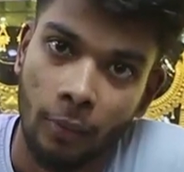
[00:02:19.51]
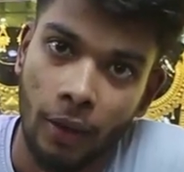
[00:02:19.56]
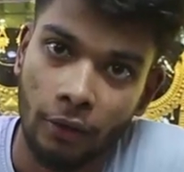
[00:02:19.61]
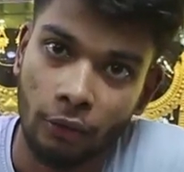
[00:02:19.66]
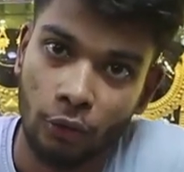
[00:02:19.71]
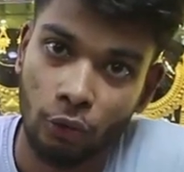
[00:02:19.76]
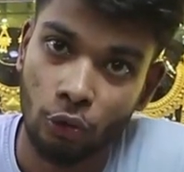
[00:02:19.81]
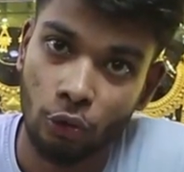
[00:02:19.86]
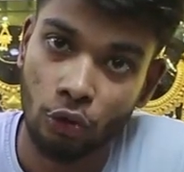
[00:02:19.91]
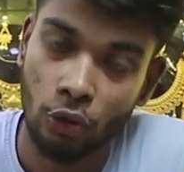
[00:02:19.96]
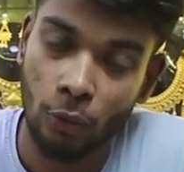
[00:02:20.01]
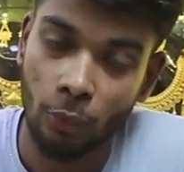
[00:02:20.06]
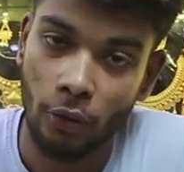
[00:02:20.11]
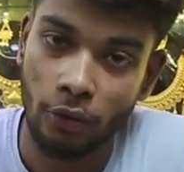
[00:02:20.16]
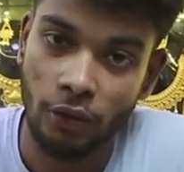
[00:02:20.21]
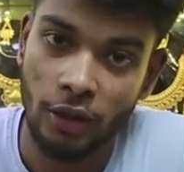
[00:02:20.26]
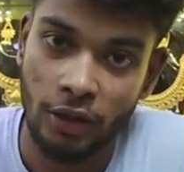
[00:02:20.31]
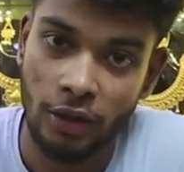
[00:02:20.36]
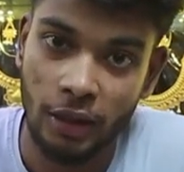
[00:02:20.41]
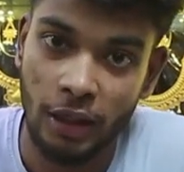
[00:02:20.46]
মাত্র দুশো
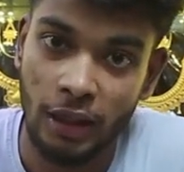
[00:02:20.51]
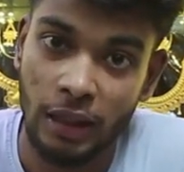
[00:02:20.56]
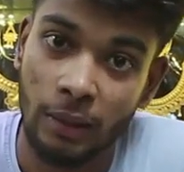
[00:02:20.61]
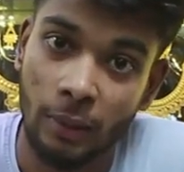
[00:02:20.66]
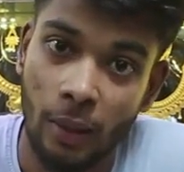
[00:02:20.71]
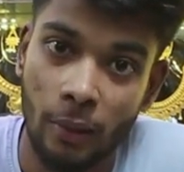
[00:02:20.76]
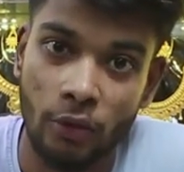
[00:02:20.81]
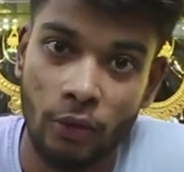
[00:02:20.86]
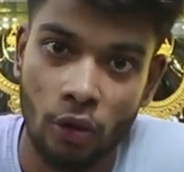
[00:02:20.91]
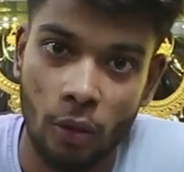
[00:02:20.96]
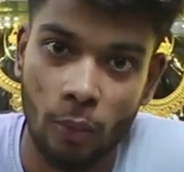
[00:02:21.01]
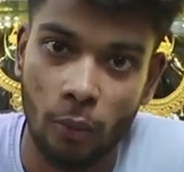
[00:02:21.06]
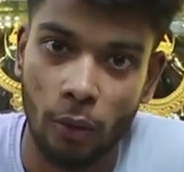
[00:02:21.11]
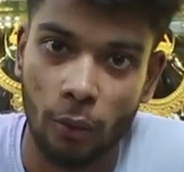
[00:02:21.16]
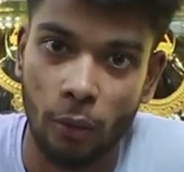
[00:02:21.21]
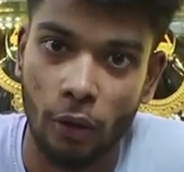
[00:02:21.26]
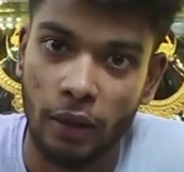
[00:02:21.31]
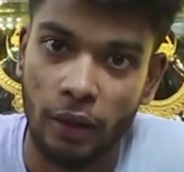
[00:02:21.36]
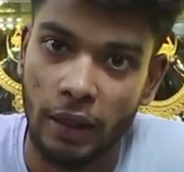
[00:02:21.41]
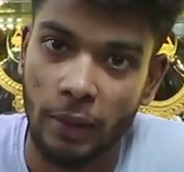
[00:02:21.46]
পঞ্চাশ টাকা কিভাবে
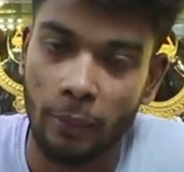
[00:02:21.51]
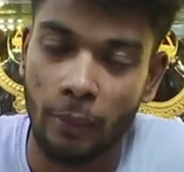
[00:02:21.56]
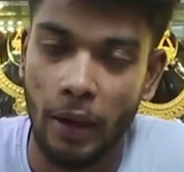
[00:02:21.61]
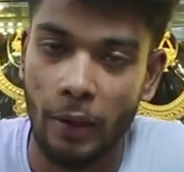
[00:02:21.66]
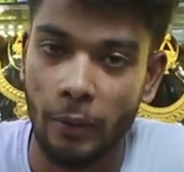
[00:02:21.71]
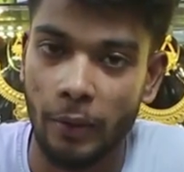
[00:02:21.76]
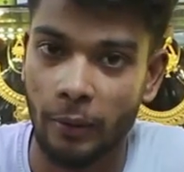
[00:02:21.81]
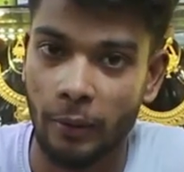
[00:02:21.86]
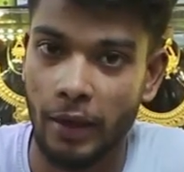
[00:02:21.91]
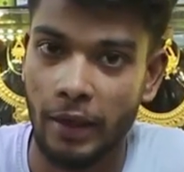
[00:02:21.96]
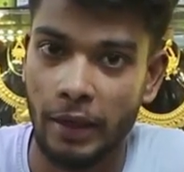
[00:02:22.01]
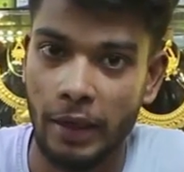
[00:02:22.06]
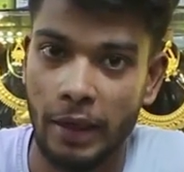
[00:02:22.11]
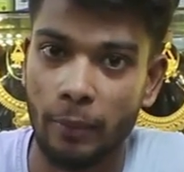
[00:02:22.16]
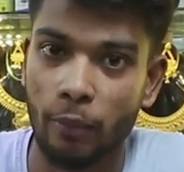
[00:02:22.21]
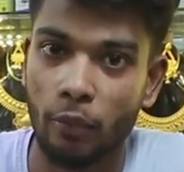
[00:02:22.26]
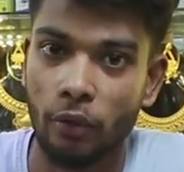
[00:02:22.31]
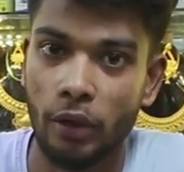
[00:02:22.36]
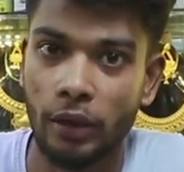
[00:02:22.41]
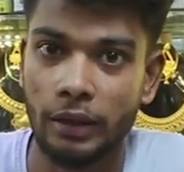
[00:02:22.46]
সম্ভব অনেকে ভাবে ভাই
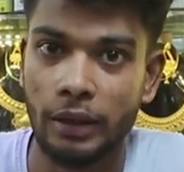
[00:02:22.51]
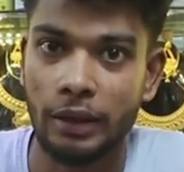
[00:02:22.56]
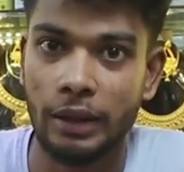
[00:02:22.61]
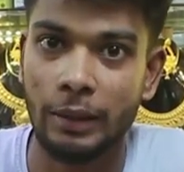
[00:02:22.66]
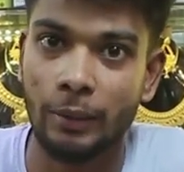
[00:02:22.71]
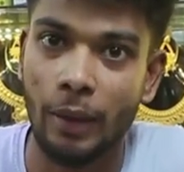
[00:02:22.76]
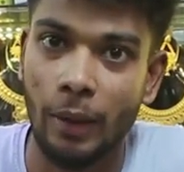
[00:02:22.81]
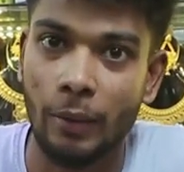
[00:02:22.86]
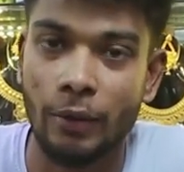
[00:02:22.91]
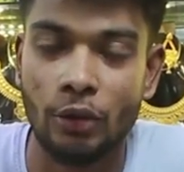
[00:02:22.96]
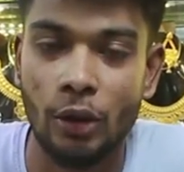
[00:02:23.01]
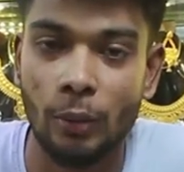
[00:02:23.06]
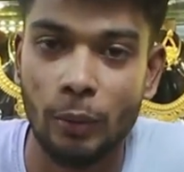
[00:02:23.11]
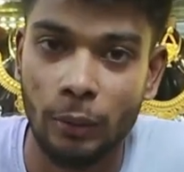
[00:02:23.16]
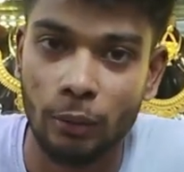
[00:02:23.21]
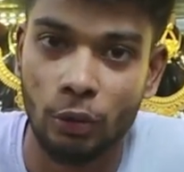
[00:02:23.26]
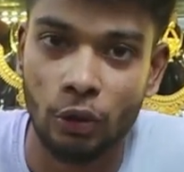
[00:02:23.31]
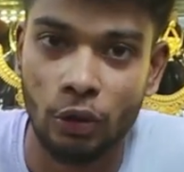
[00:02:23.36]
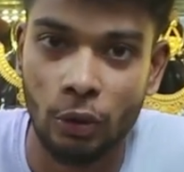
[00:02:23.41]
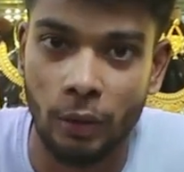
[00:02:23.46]
এই প্রোডাক্টটা কিভাবে
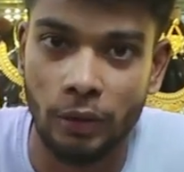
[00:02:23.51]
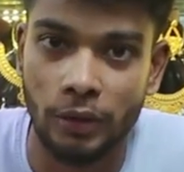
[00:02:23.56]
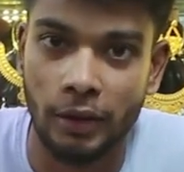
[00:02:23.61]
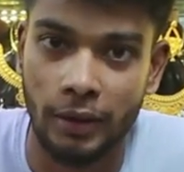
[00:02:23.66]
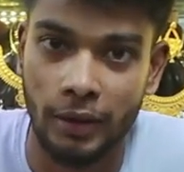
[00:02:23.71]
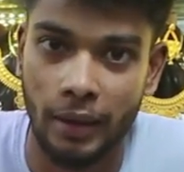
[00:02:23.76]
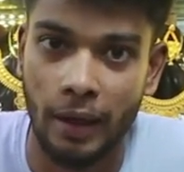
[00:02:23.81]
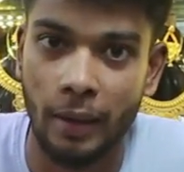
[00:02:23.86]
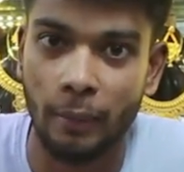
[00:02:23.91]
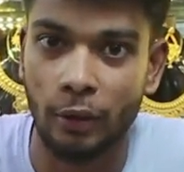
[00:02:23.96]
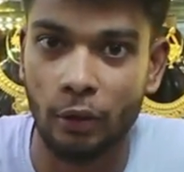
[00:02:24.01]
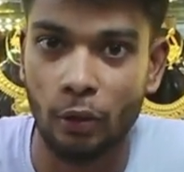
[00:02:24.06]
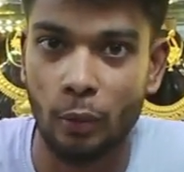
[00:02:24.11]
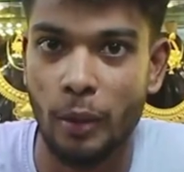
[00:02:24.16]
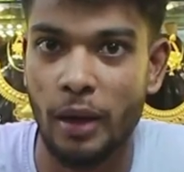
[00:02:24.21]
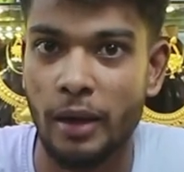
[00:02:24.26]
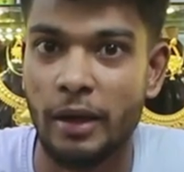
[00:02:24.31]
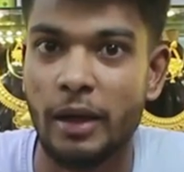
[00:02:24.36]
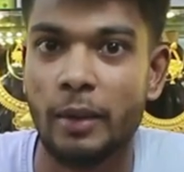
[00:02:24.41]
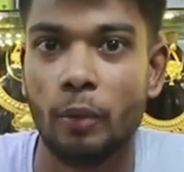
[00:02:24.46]
সম্ভব দুশো পঞ্চাশ টাকা আমরা তো
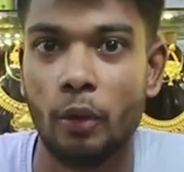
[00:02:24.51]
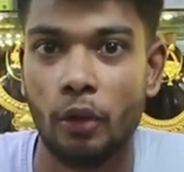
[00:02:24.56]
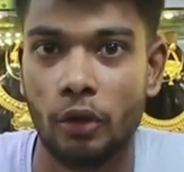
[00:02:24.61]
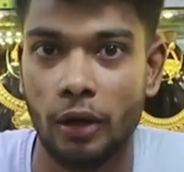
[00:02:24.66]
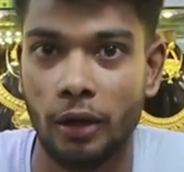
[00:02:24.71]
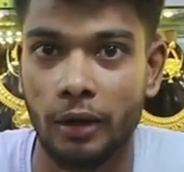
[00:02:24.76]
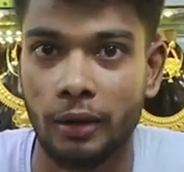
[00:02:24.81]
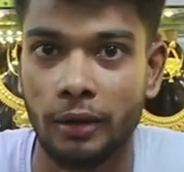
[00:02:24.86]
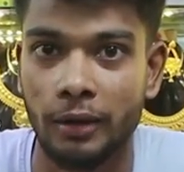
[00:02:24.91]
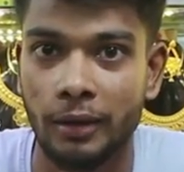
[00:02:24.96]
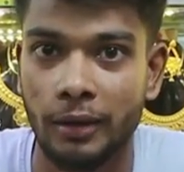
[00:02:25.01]
মেন ইম্পোর্টার